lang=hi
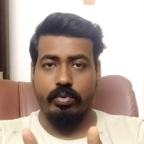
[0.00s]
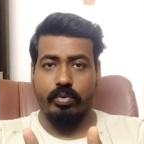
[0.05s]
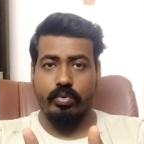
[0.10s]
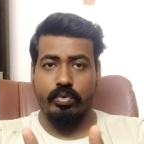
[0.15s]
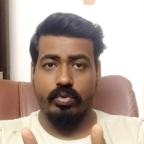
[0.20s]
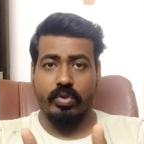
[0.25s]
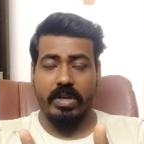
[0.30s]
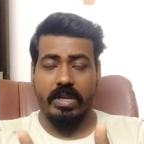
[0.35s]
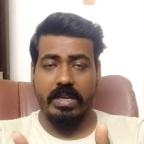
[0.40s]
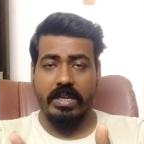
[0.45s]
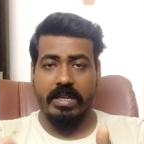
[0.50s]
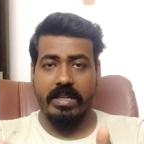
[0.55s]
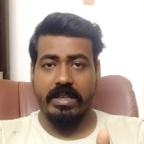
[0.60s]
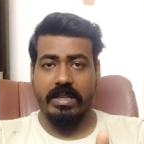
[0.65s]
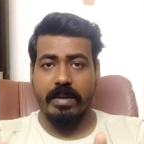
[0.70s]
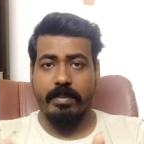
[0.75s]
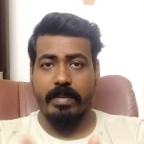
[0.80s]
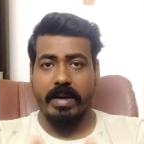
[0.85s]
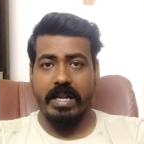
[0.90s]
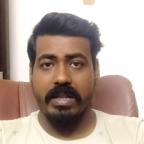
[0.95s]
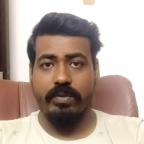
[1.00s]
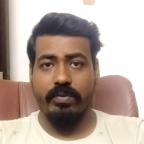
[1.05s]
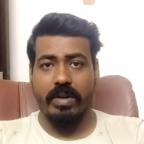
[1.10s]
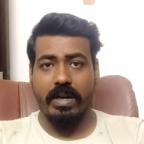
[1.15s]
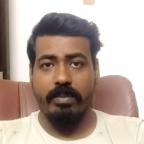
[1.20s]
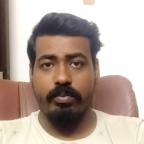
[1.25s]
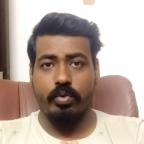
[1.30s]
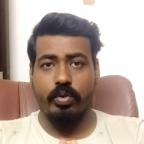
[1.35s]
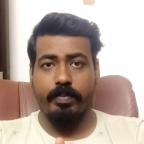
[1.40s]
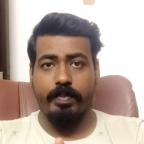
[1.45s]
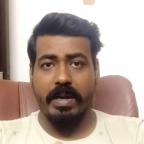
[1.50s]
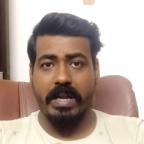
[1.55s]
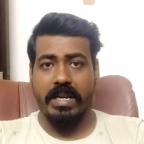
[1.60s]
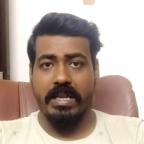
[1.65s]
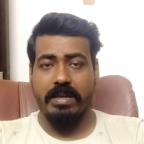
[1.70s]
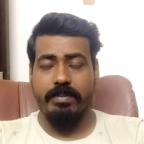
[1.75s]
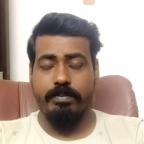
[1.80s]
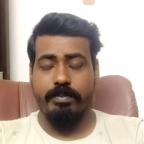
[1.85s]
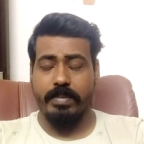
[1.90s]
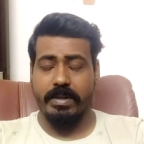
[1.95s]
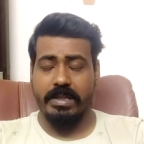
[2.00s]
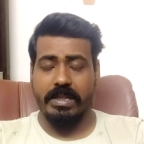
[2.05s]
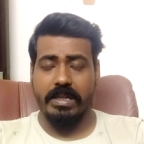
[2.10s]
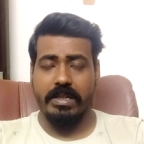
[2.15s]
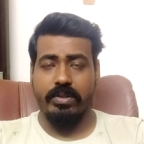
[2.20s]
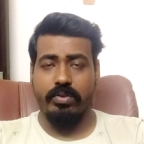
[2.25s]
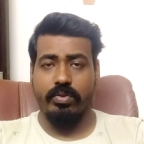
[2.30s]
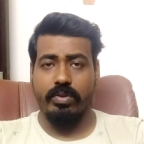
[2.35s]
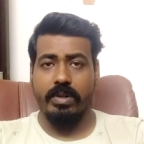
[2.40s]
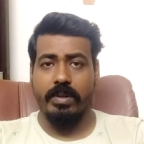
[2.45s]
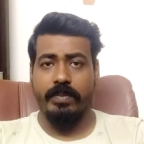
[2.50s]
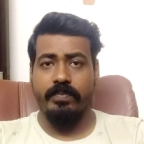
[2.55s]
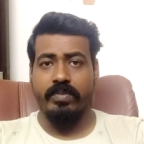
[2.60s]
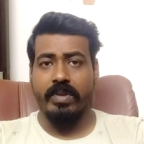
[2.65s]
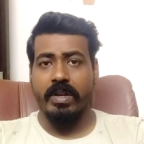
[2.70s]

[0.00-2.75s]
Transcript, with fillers: तो उसके लिए कितना महत्व है आपको पहले ही पता ही होगा